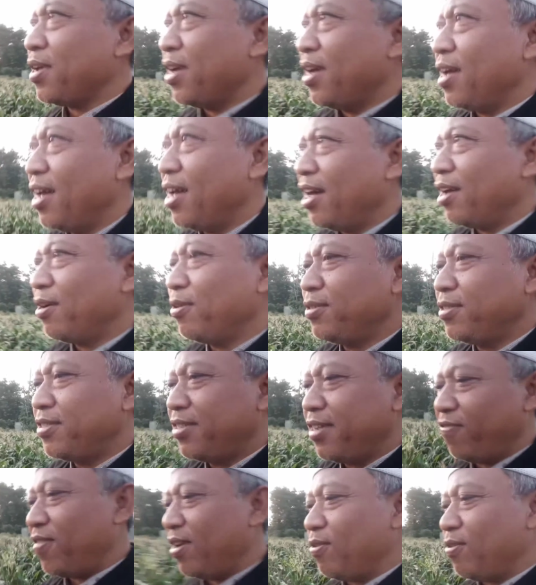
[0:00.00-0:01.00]
harus
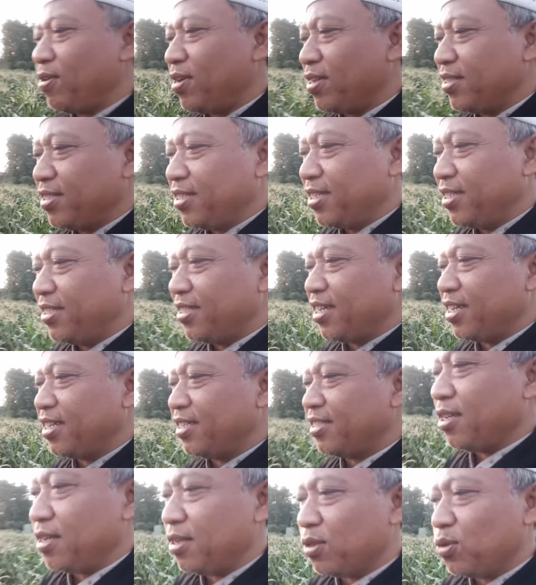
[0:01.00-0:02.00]
dievaluasi dan
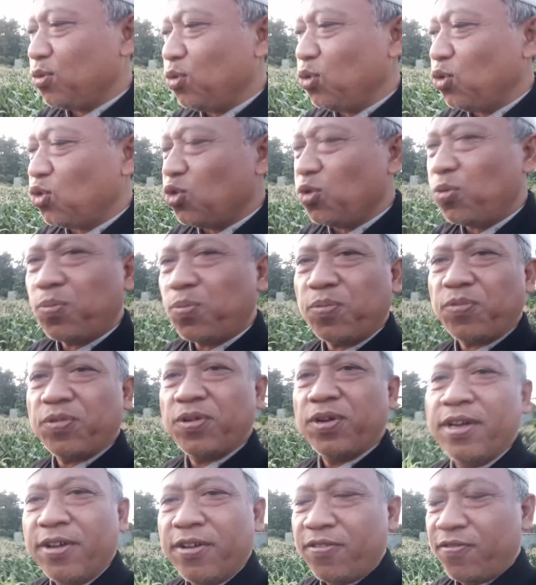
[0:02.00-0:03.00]
saya tutup
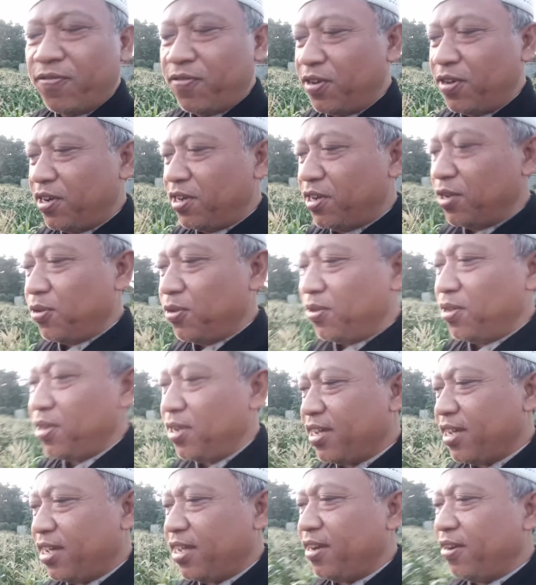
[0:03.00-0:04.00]
videonya
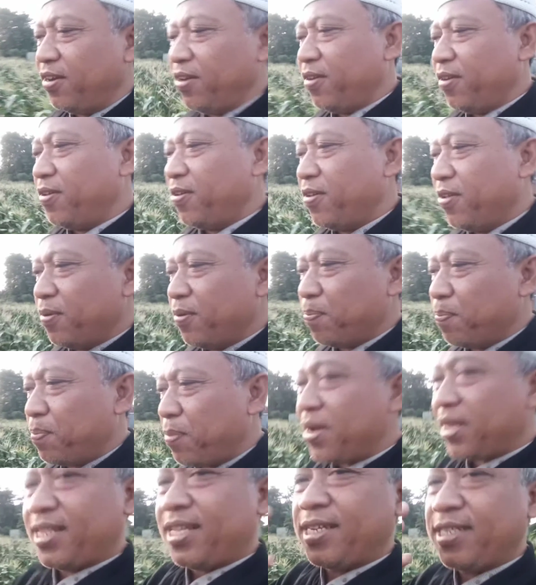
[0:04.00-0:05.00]
dengan
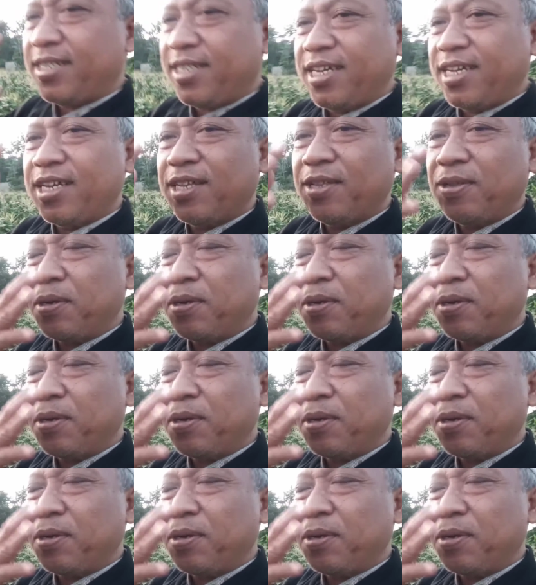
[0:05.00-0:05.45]
pembatasnya gitu